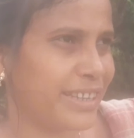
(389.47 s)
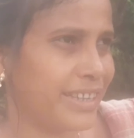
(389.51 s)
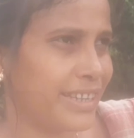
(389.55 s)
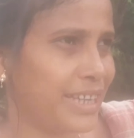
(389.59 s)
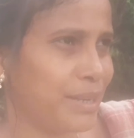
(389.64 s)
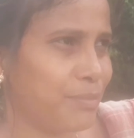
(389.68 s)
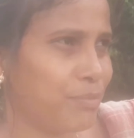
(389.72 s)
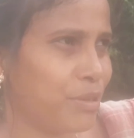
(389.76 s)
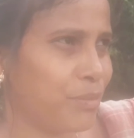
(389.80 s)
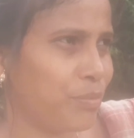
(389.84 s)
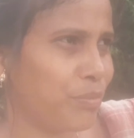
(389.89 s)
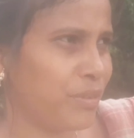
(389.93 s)

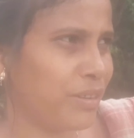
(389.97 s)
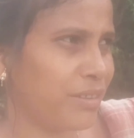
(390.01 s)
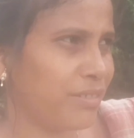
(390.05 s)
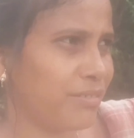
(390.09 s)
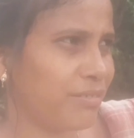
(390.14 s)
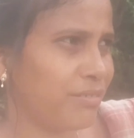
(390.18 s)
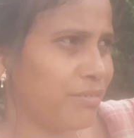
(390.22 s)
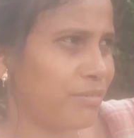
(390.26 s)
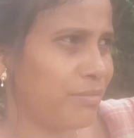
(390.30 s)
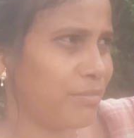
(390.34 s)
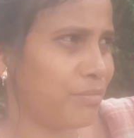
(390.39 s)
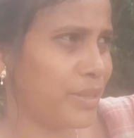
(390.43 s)
গিফট
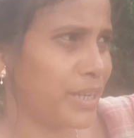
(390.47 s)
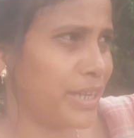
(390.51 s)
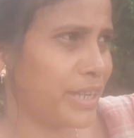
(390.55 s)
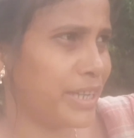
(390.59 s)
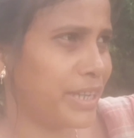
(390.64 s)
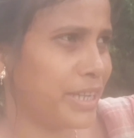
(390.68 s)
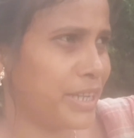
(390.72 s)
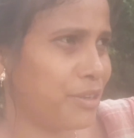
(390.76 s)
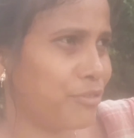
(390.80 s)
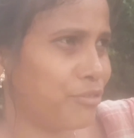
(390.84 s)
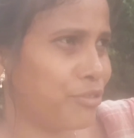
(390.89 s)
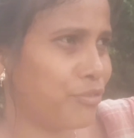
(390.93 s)
মানে
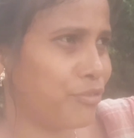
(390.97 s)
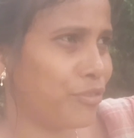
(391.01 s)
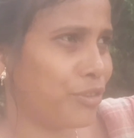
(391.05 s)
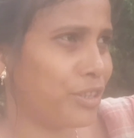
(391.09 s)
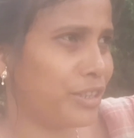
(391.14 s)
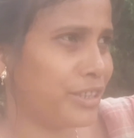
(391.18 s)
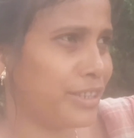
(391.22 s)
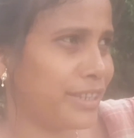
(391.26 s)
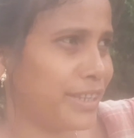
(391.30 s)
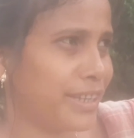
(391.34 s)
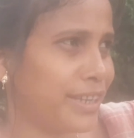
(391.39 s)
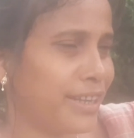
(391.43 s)
গিফট
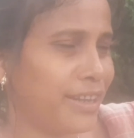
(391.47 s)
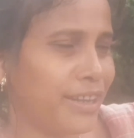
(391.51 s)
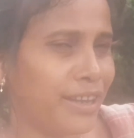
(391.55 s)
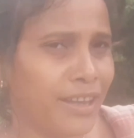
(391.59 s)
বলতে